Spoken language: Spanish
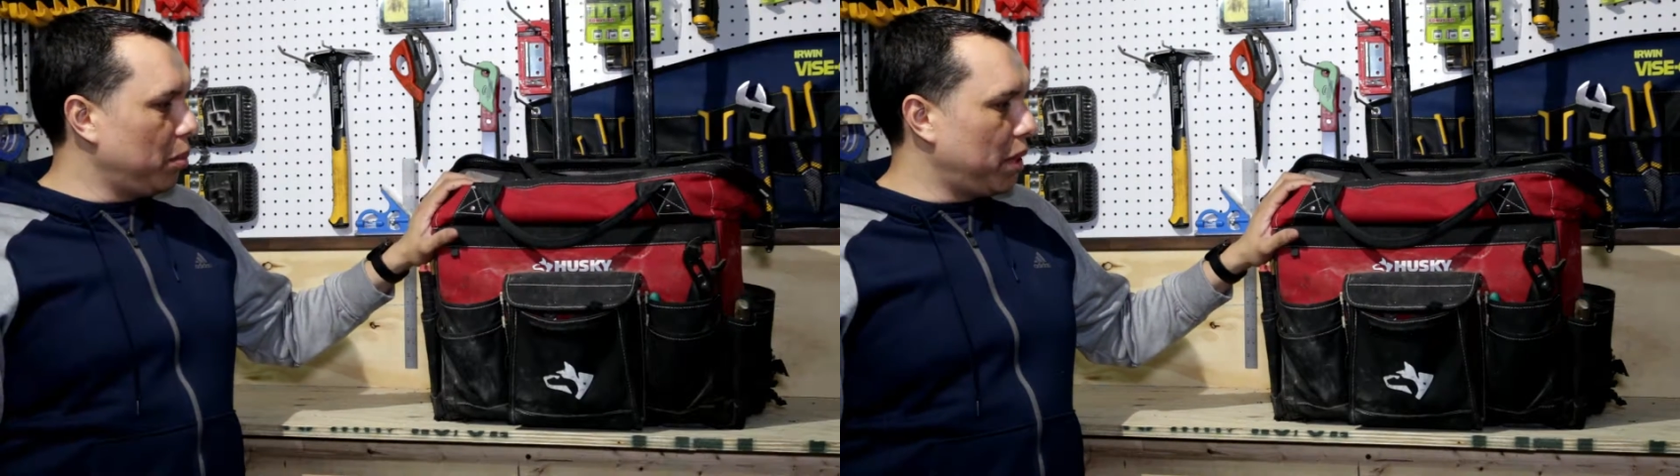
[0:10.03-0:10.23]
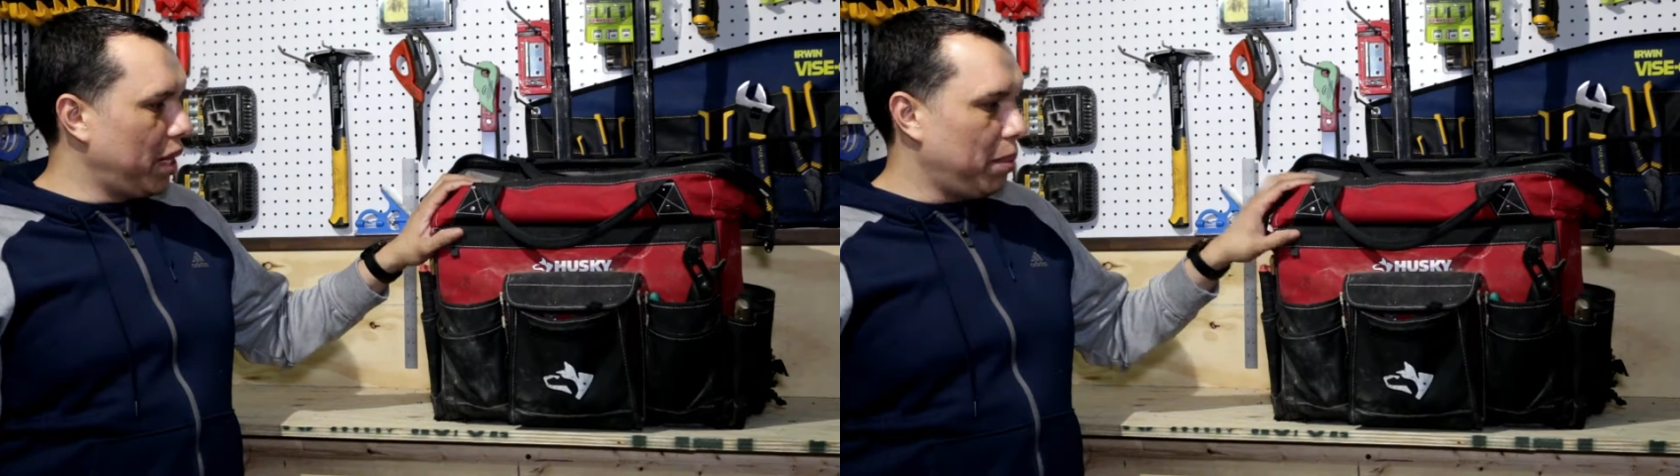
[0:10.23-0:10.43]

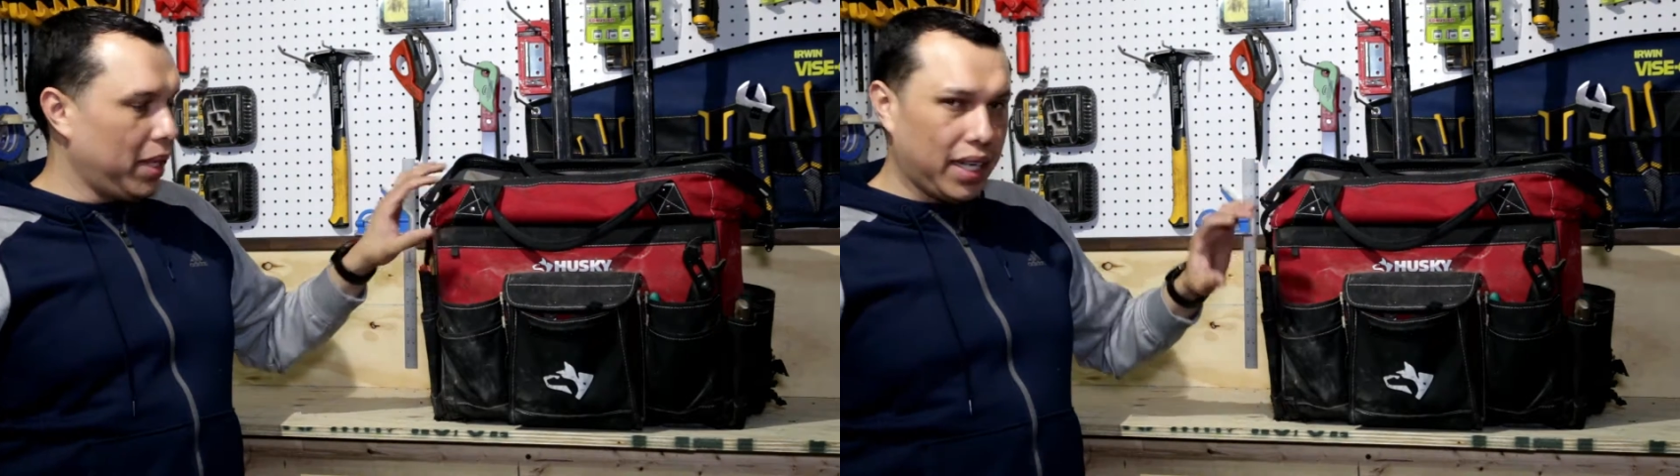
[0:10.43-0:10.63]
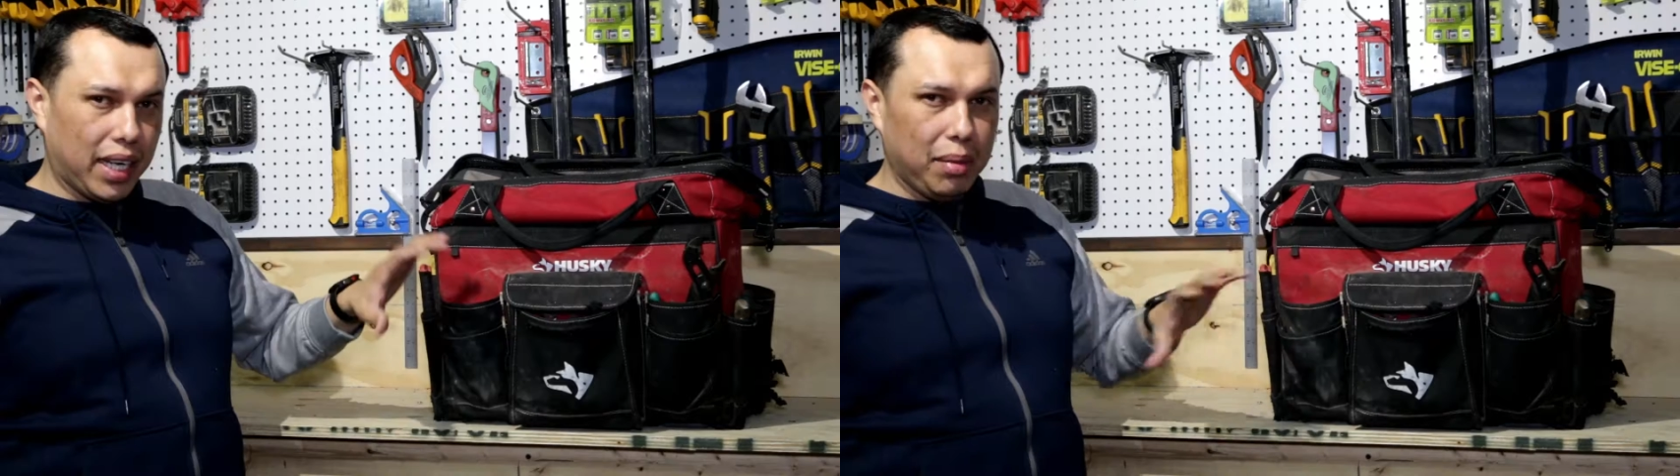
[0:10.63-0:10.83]
para
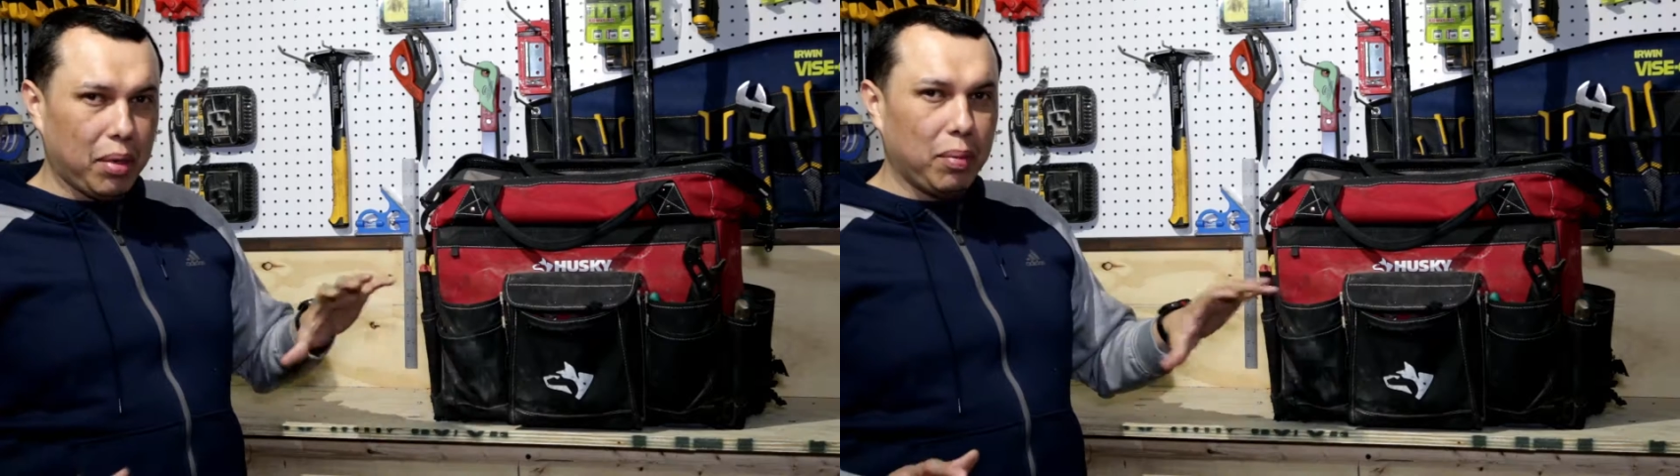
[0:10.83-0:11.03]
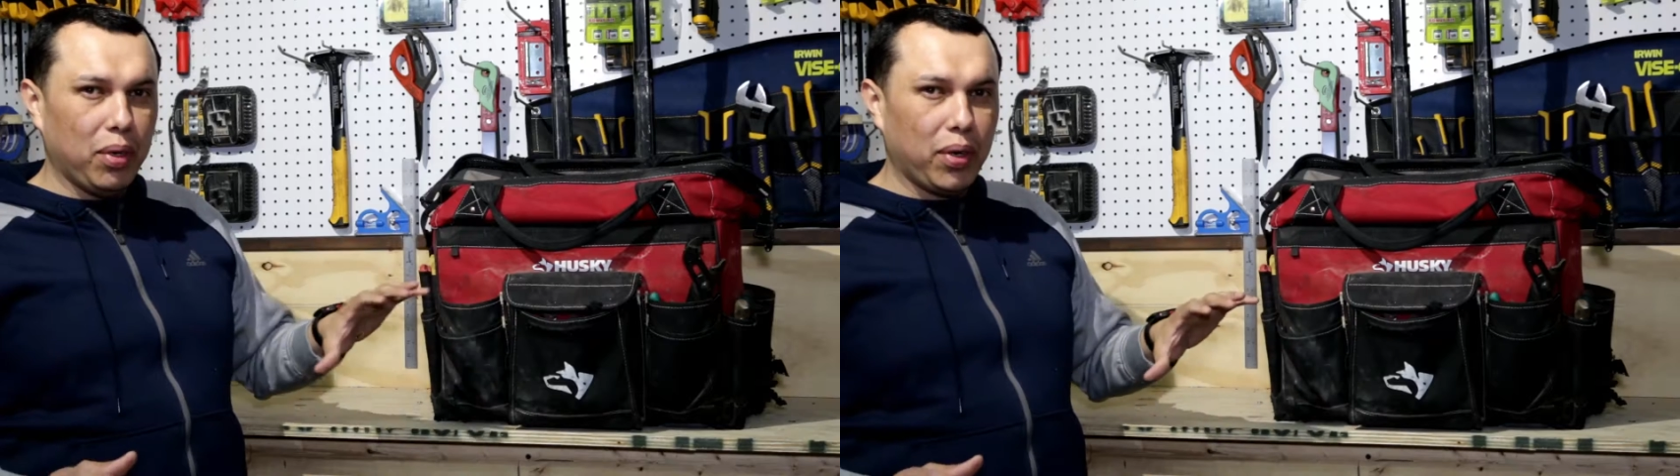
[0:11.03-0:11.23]
explicarles más o menos